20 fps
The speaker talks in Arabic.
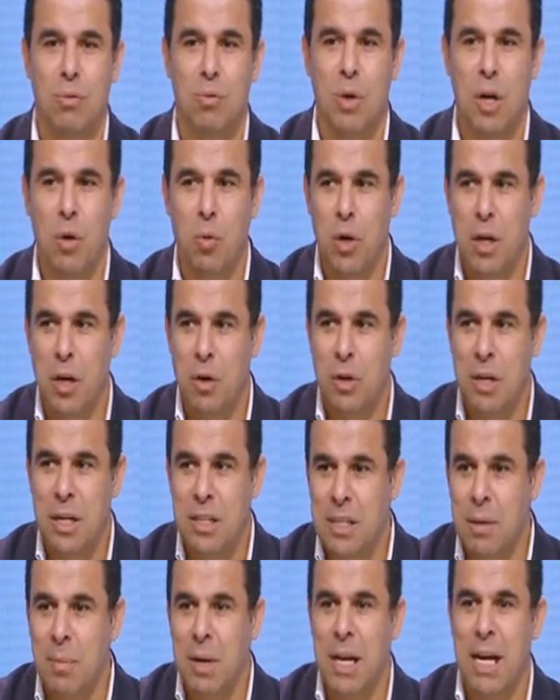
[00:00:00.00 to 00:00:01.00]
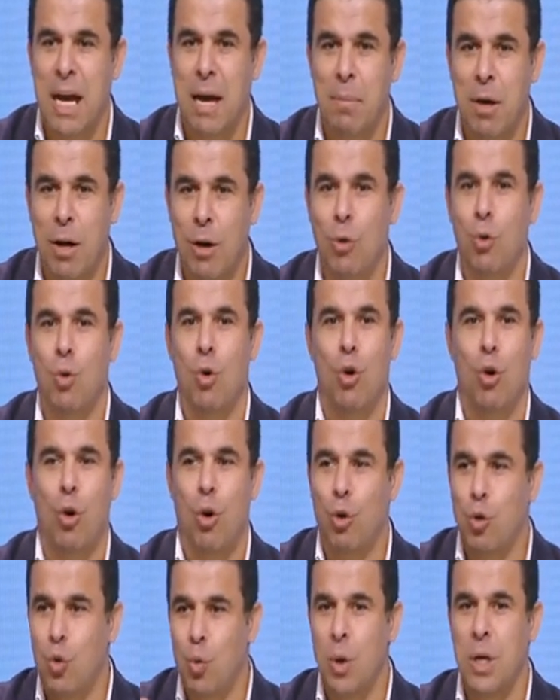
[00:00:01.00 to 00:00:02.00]
والناس الزمالك عمل له
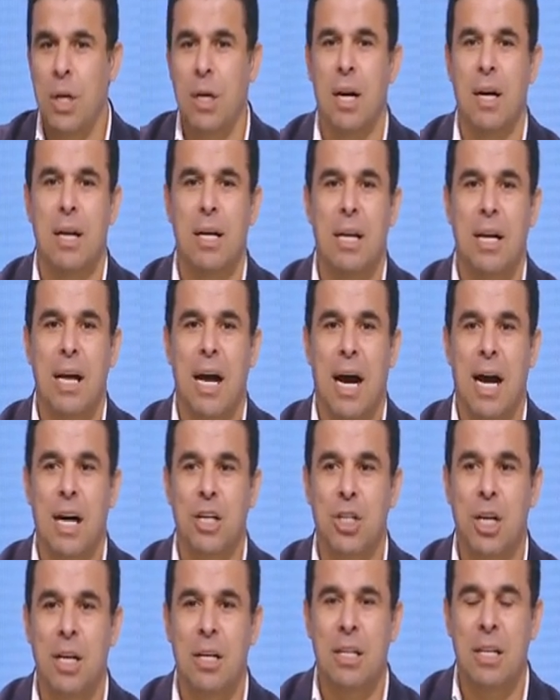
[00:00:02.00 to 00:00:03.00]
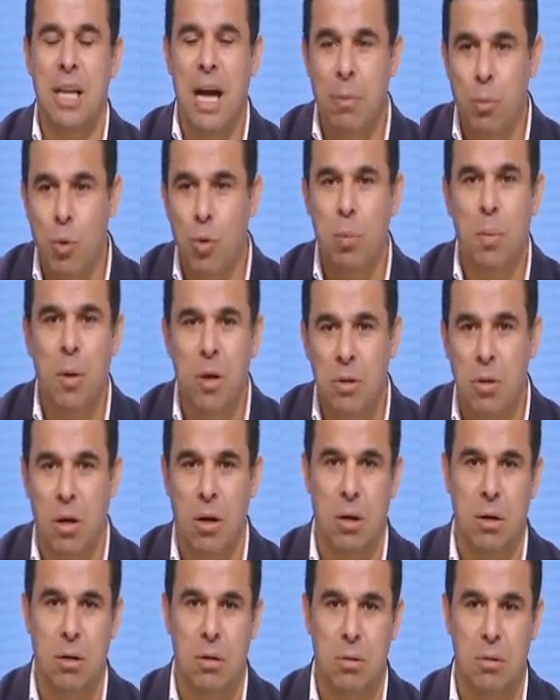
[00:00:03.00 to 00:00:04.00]
عضويه عشان ابوك
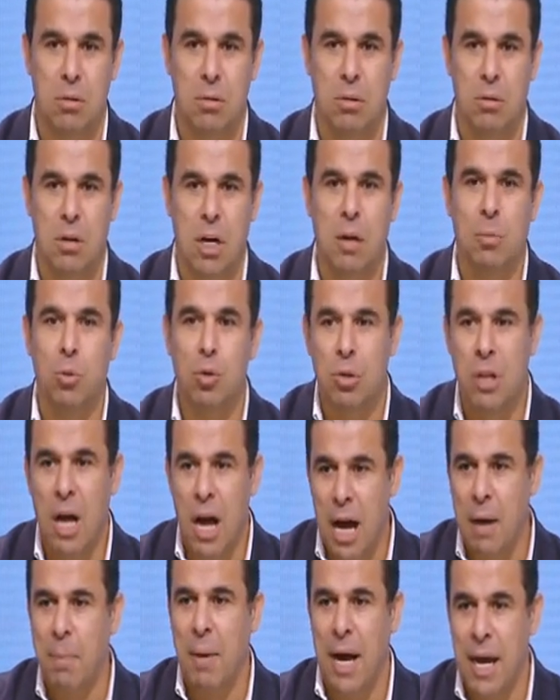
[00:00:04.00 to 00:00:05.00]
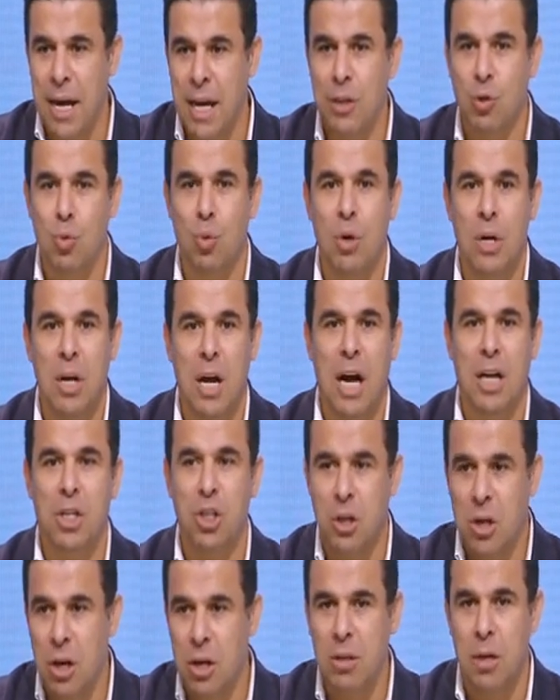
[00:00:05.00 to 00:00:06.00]
بطل ابوك ضحى بحياته
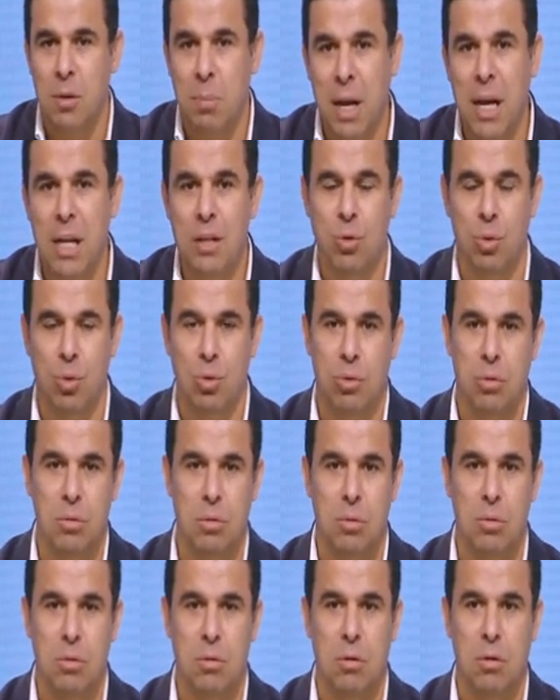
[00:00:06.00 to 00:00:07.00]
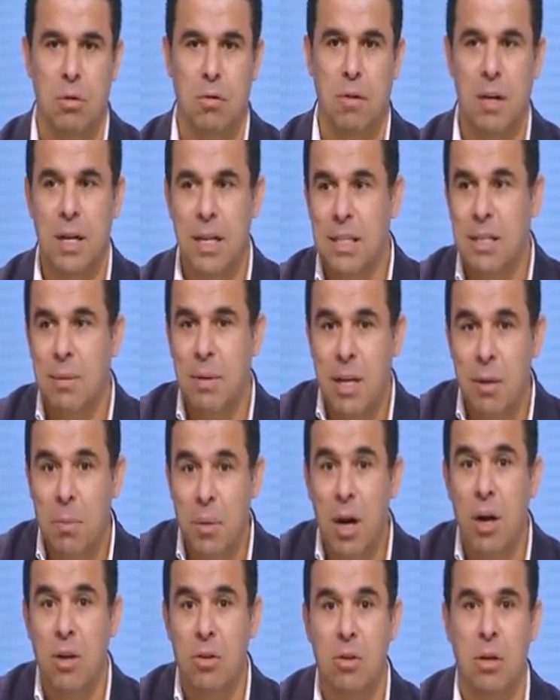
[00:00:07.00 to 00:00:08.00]
عشان خاطر بلده فنادي الزمالك
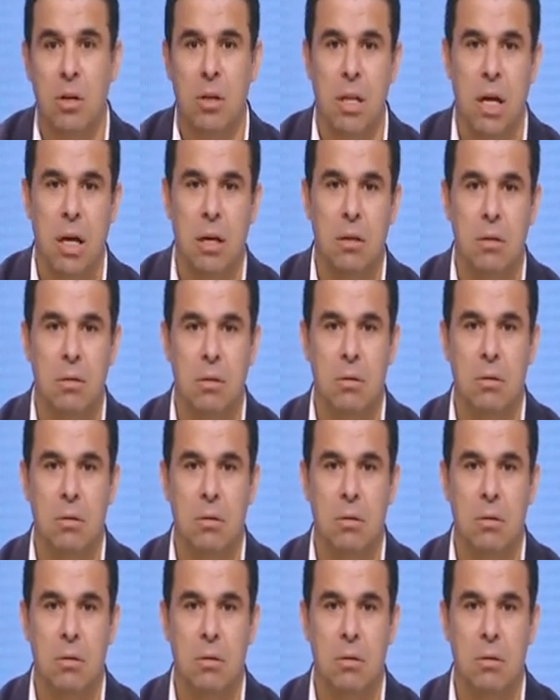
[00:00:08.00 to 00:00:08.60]
بيقدر ده